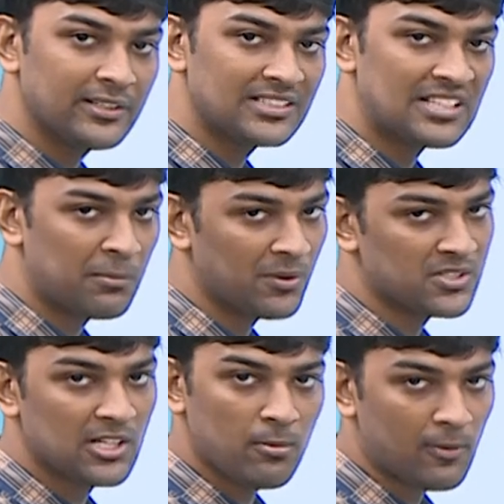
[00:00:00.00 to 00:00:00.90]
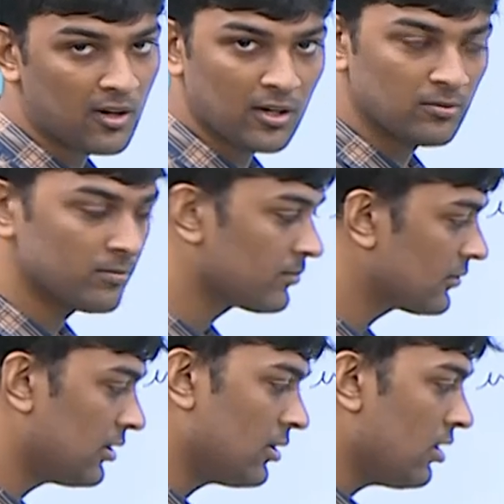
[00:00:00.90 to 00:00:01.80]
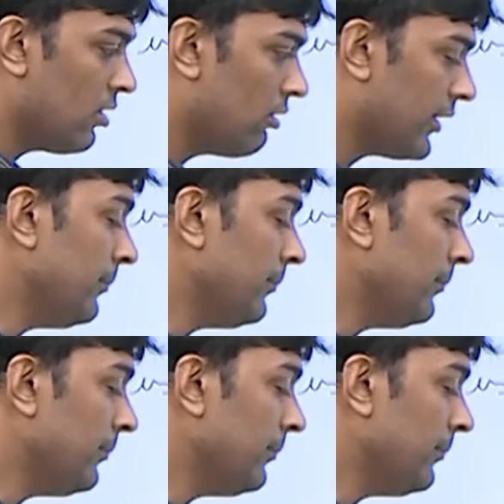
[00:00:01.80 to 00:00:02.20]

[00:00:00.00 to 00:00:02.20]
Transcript: இந்த எக்ஸாம்பிள் வச்சு நம்ம பார்க்கலாம் ஓகே